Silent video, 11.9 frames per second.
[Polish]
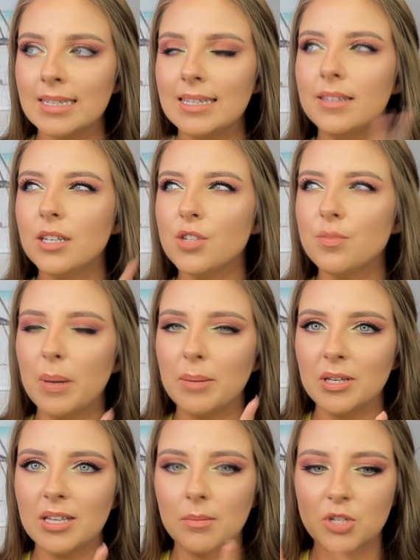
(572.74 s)
i też
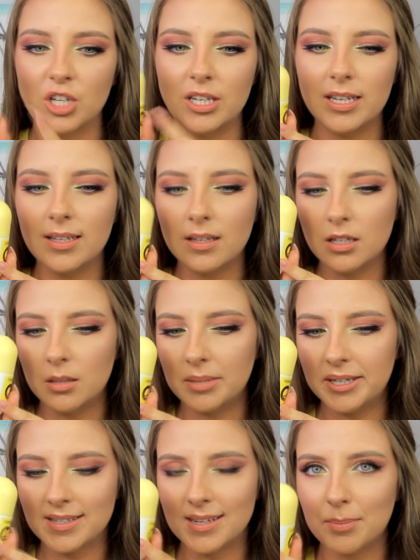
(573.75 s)
pamiętam, że jeden
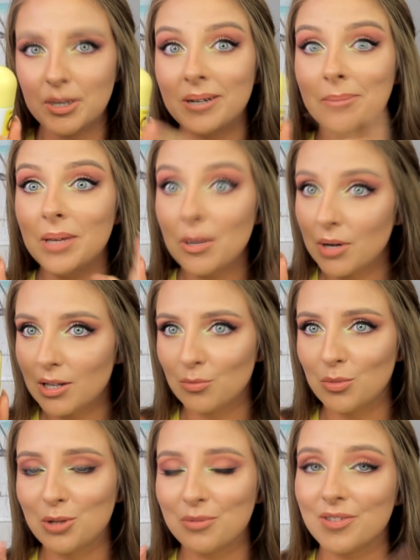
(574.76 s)
chyba zapach miał
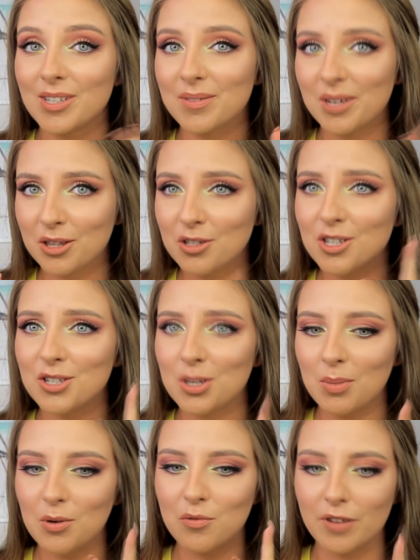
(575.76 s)
aluminium, więc faktycznie
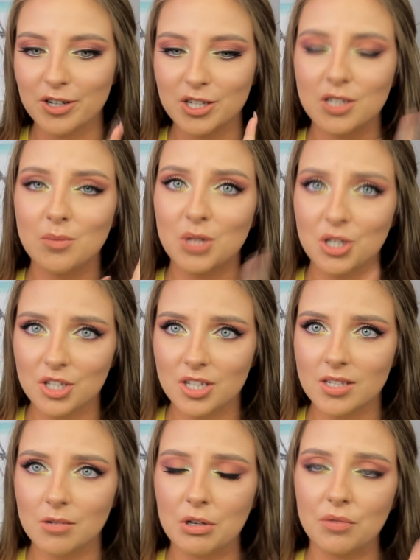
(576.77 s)
trzeba uważać i
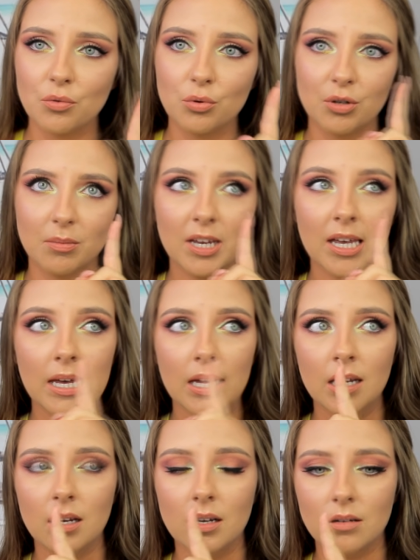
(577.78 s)
przeczytać skład, w którym,
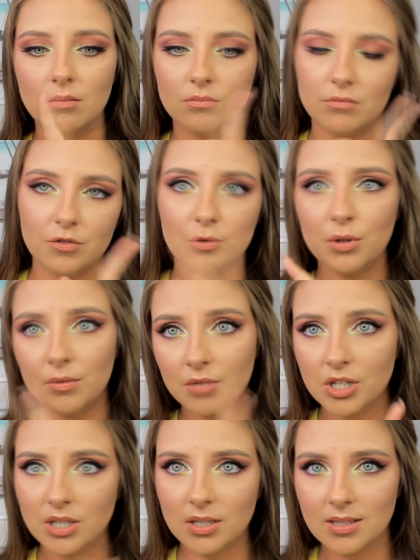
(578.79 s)
w którym
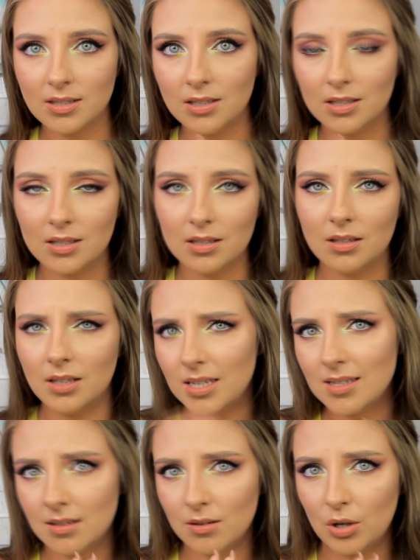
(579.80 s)
właśnie z nich
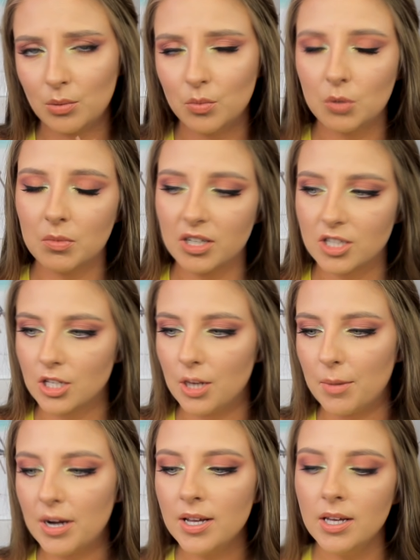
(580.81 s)
jest to aluminium, a gdzie
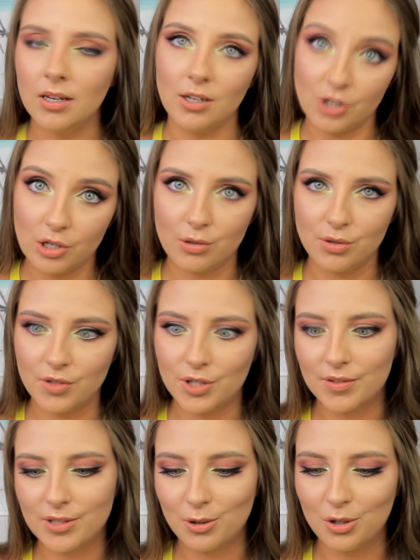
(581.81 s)
nie ma, jeżeli
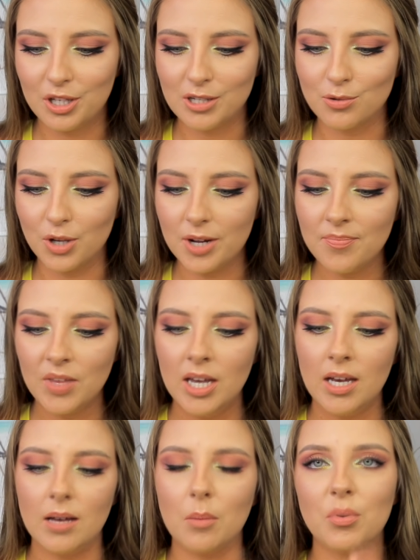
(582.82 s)
oczywiście Was to interesuje,
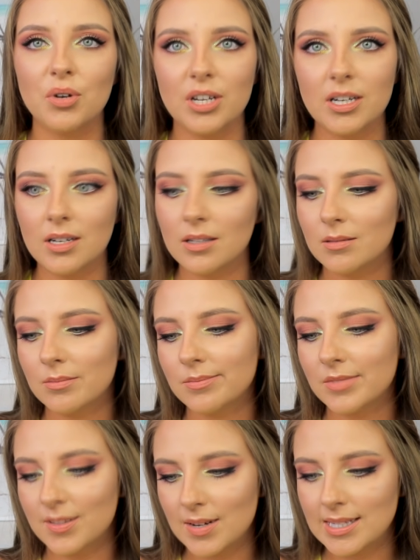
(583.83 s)
e, bo ja
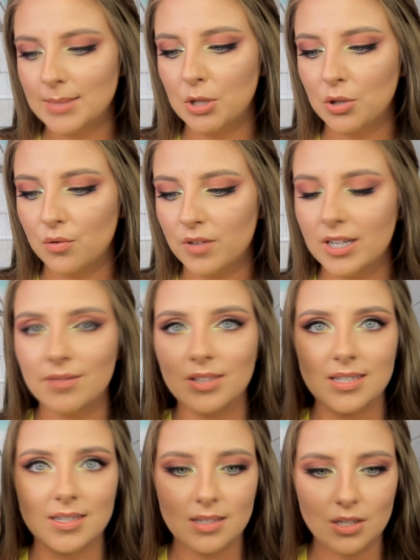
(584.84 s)
zwracam na to uwagę,
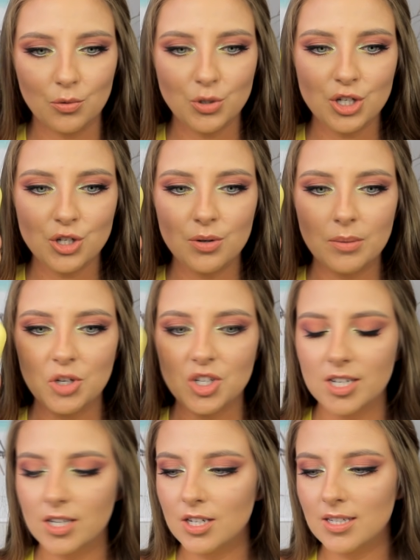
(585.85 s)
więc e, ucieszyłam się,
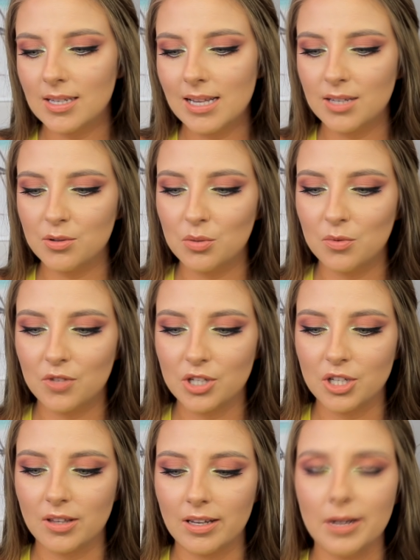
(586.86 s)
że znalazłyśmy
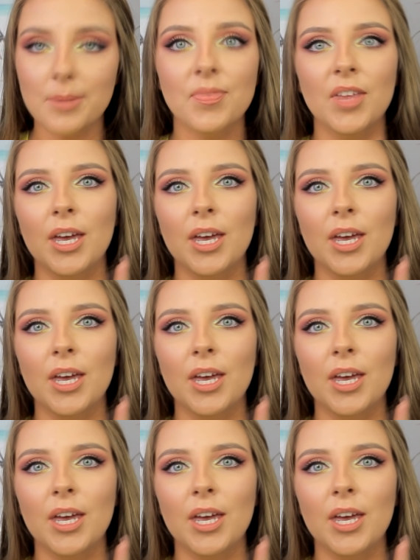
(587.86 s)
właśnie te.